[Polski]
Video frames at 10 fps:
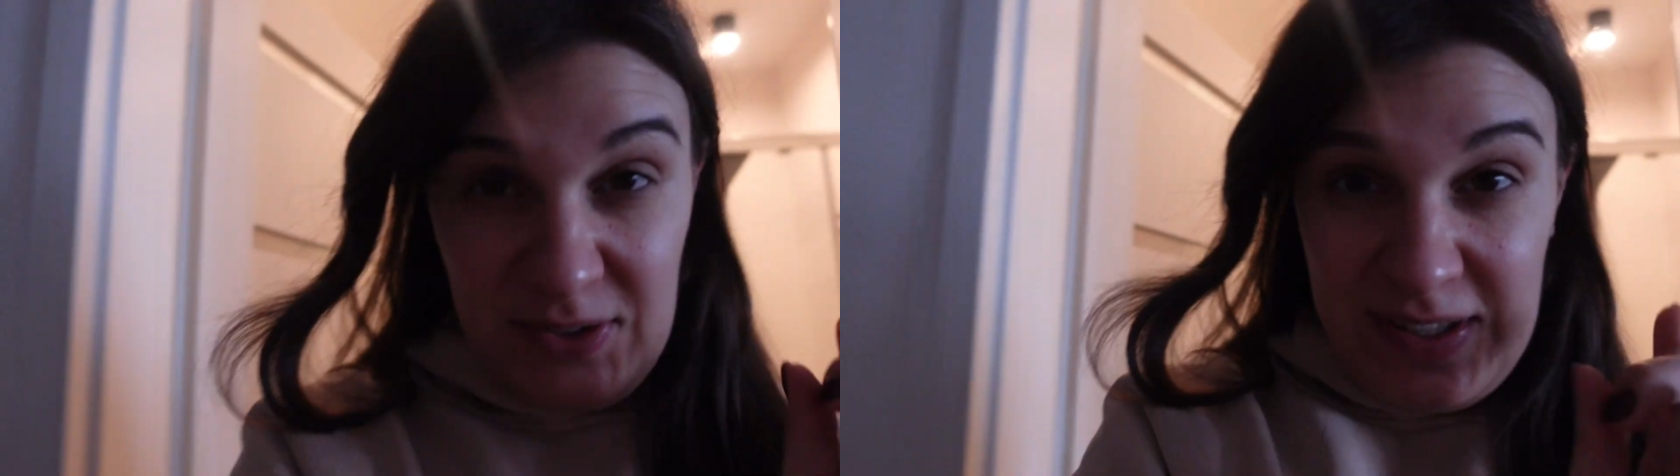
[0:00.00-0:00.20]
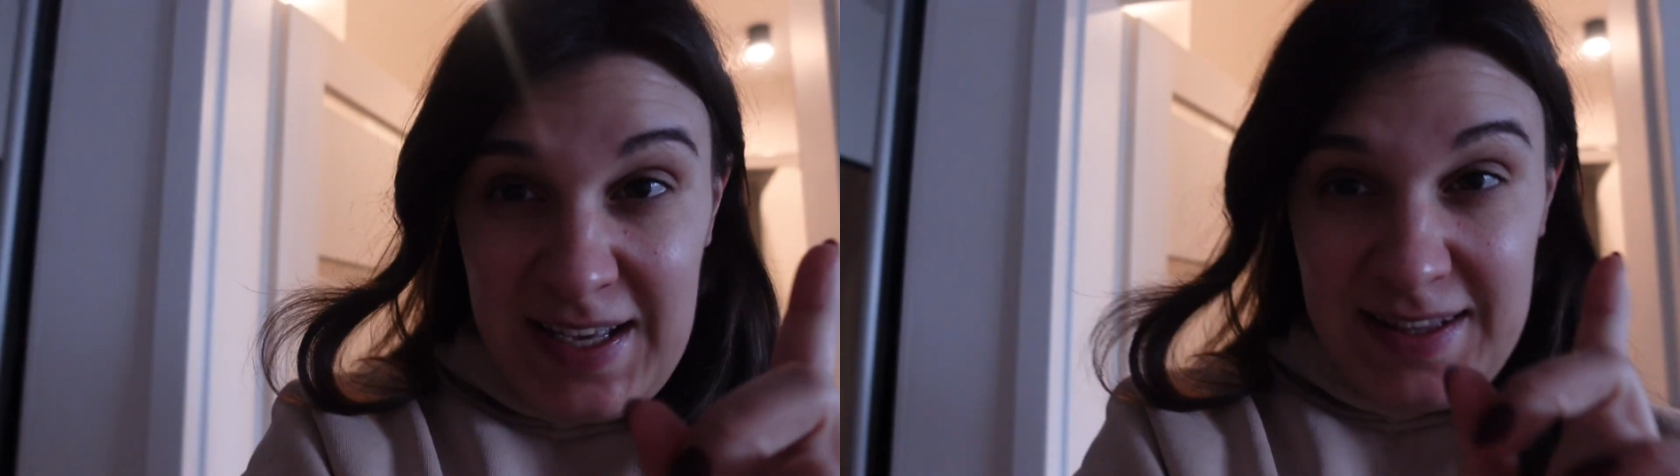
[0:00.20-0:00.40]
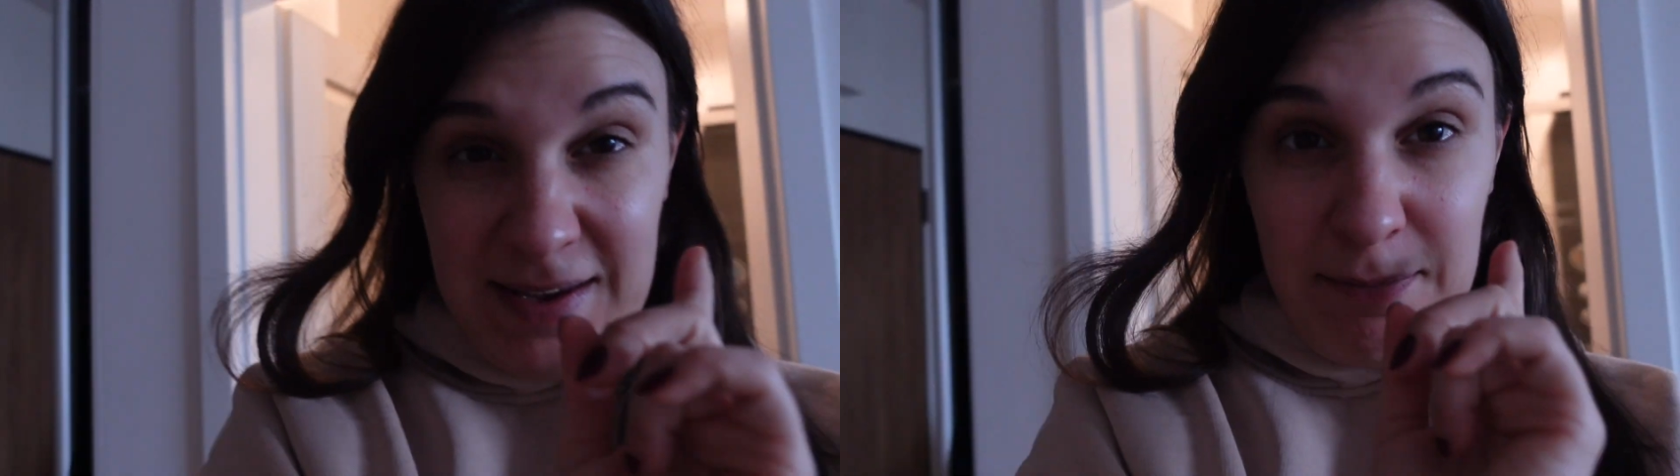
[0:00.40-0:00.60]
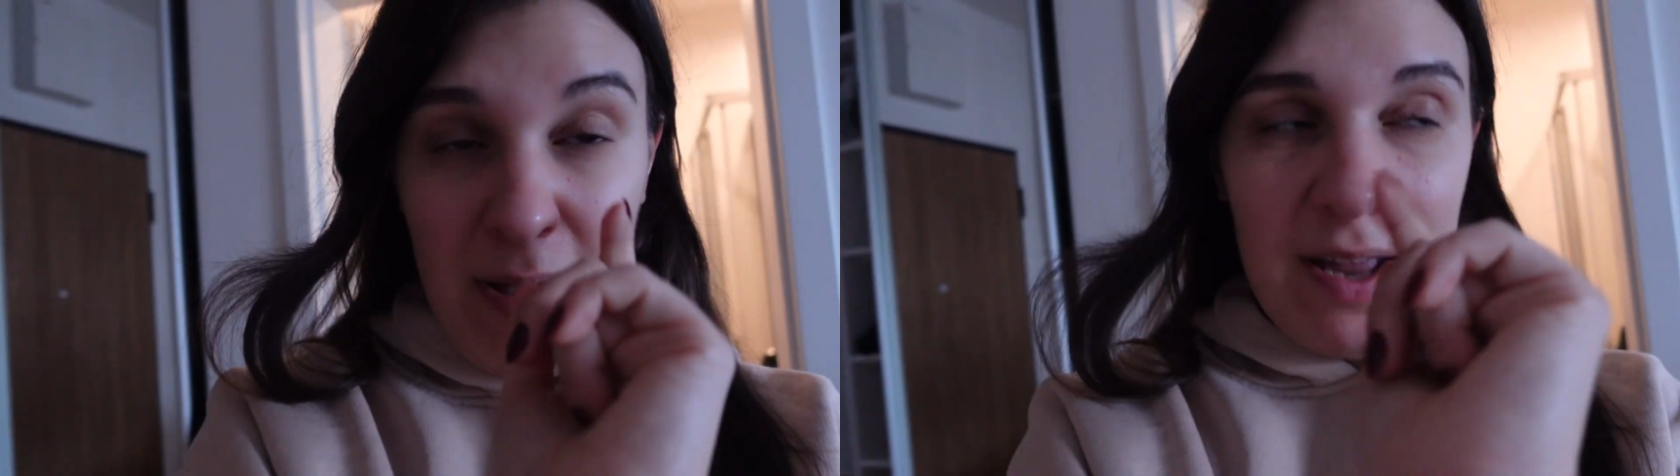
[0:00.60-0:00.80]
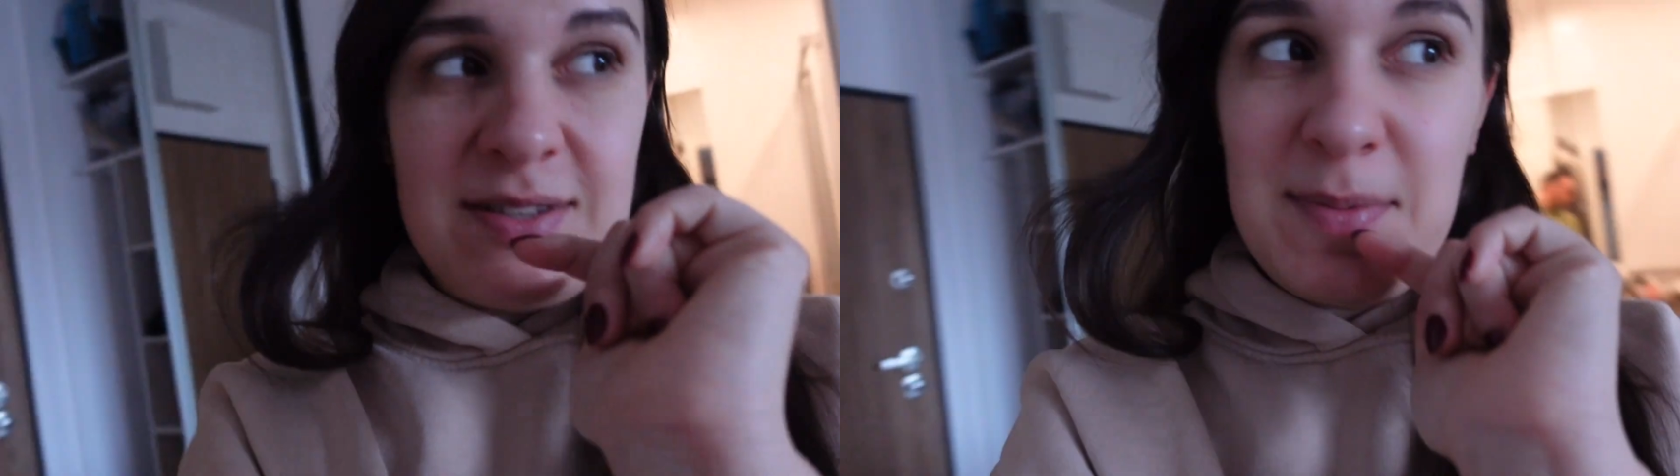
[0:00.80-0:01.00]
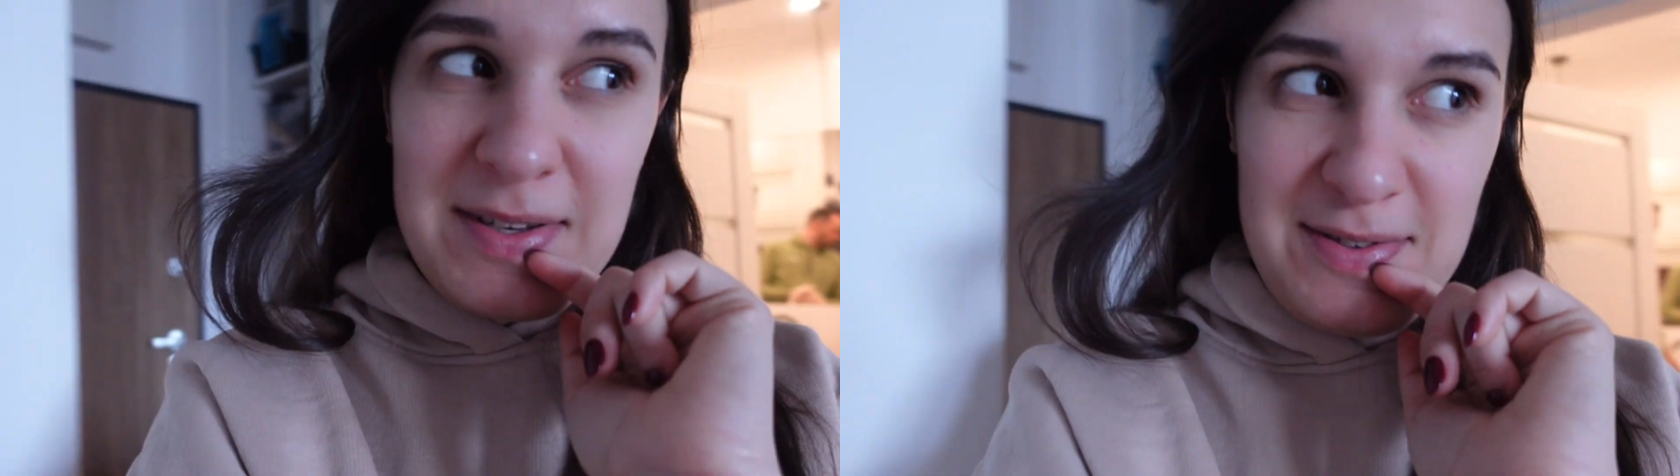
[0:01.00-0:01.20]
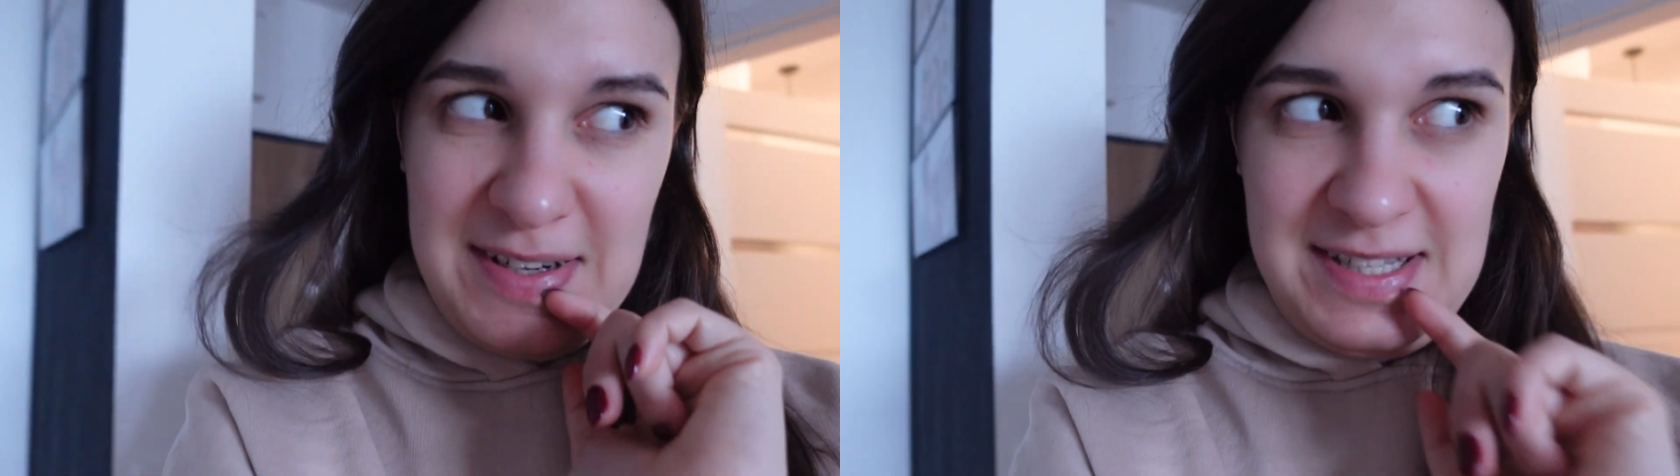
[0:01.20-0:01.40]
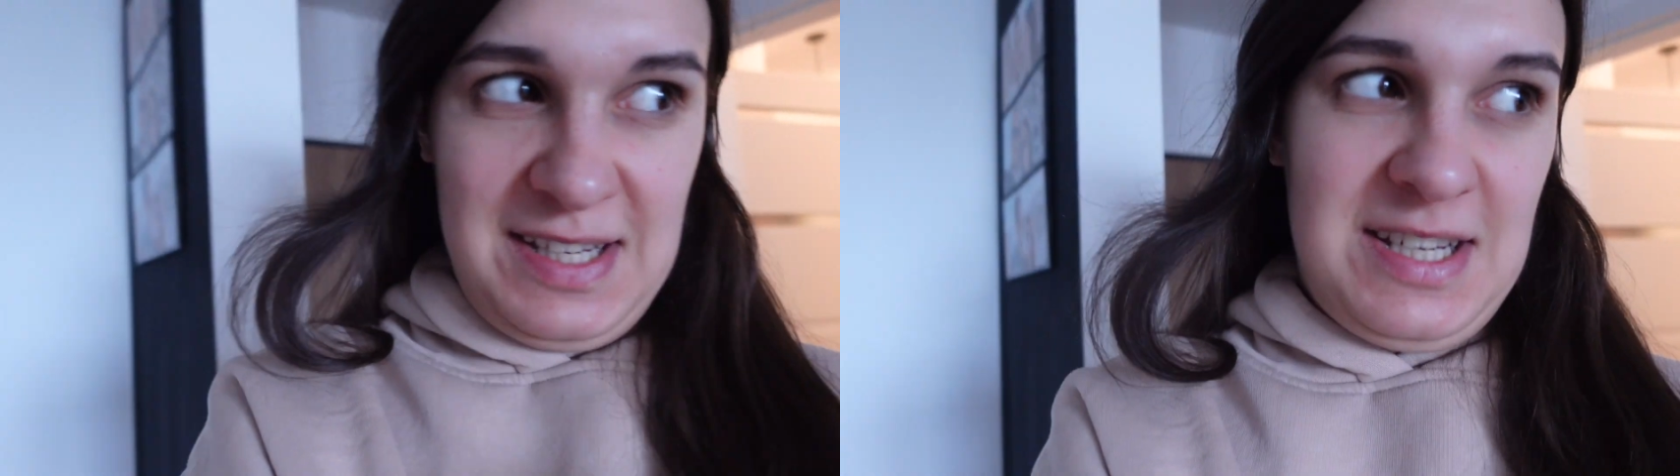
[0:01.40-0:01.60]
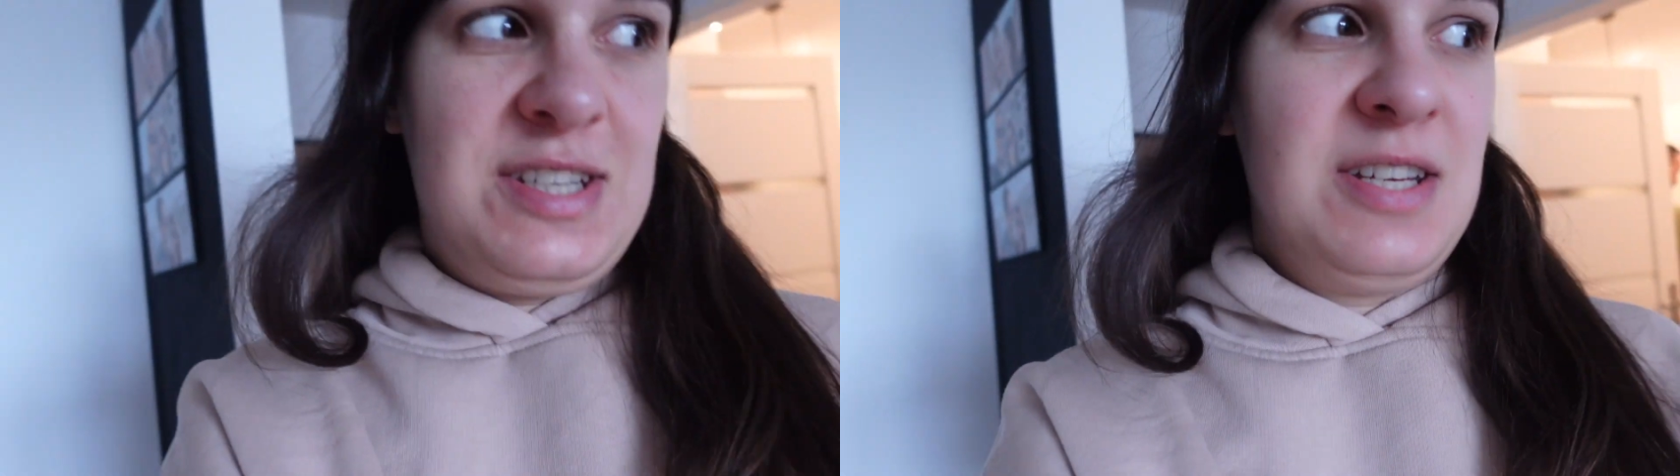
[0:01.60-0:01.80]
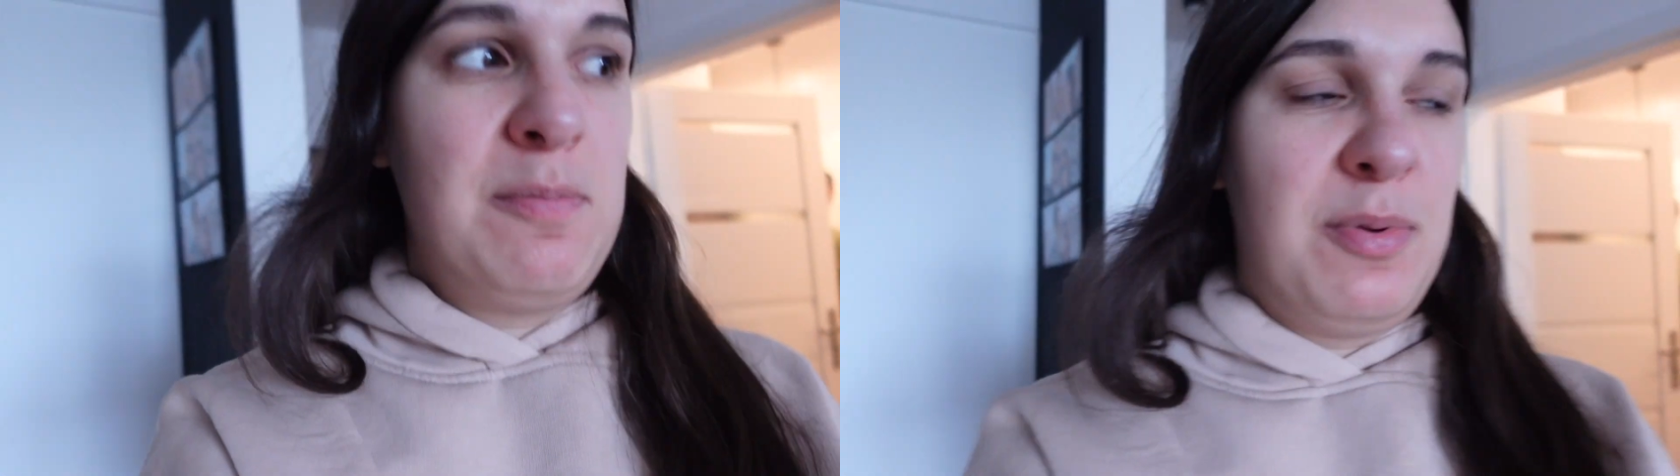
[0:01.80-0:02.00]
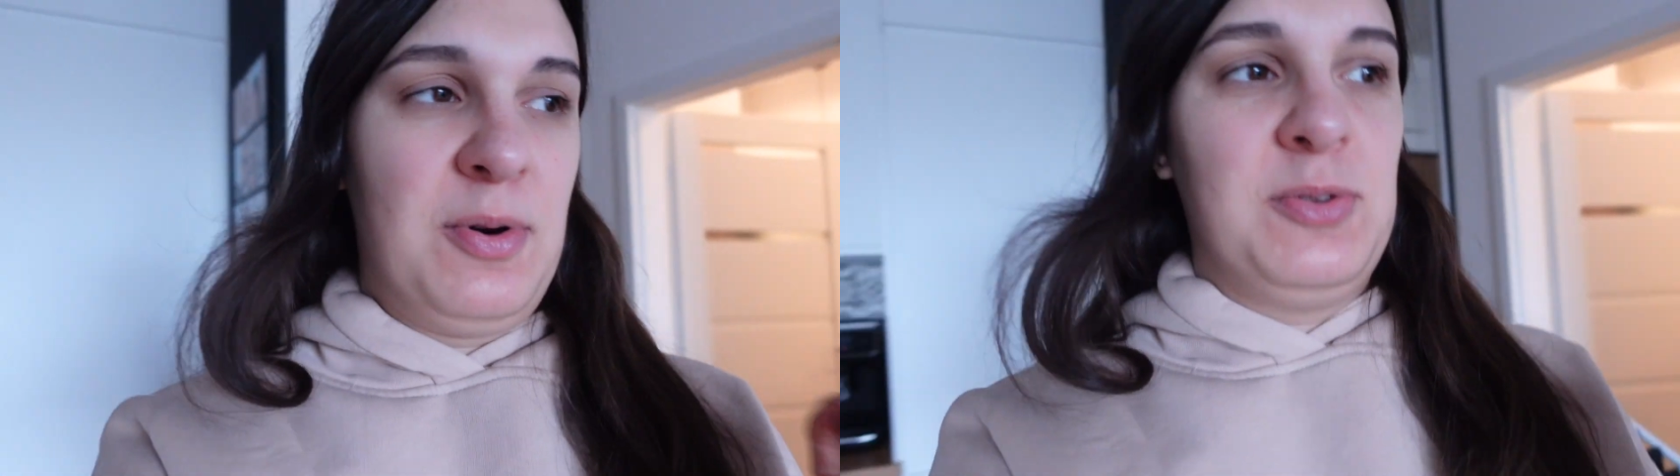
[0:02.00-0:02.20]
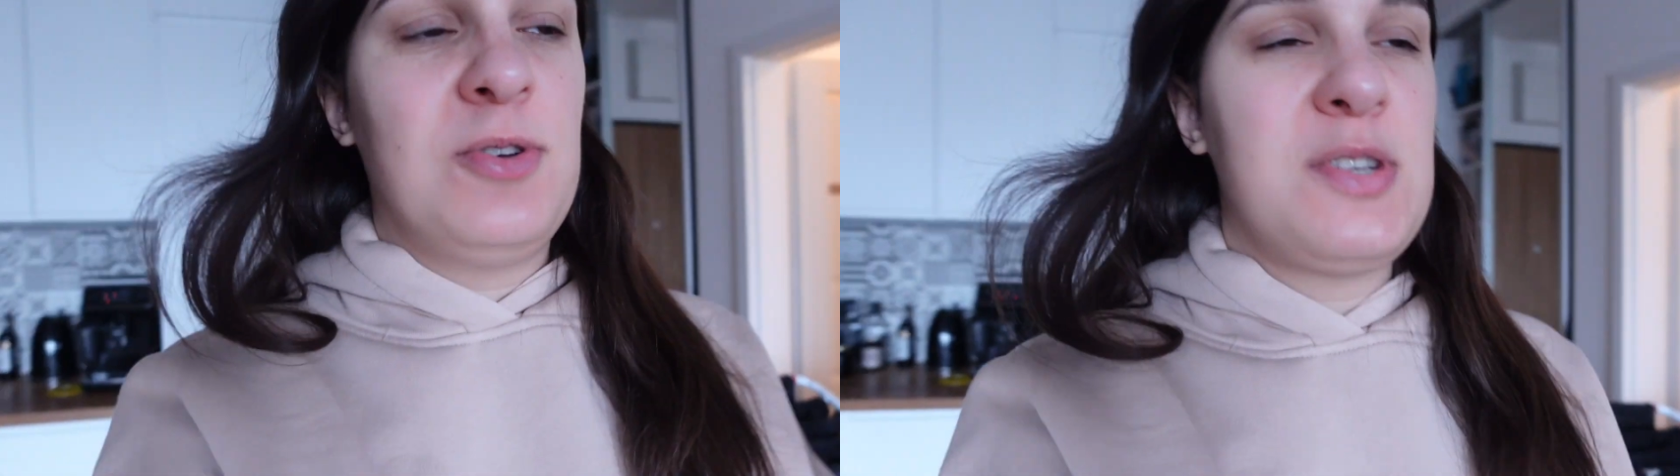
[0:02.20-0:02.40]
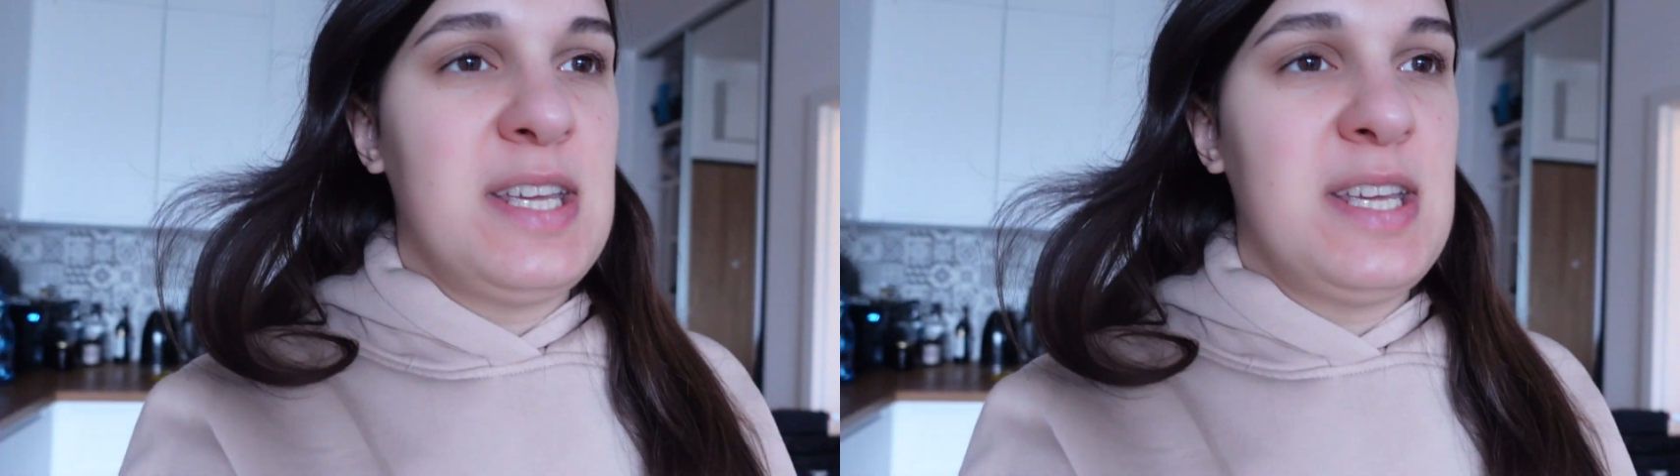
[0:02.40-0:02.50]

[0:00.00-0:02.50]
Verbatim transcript: o jednej bardzo, bardzo ważnej rzeczy, bo to,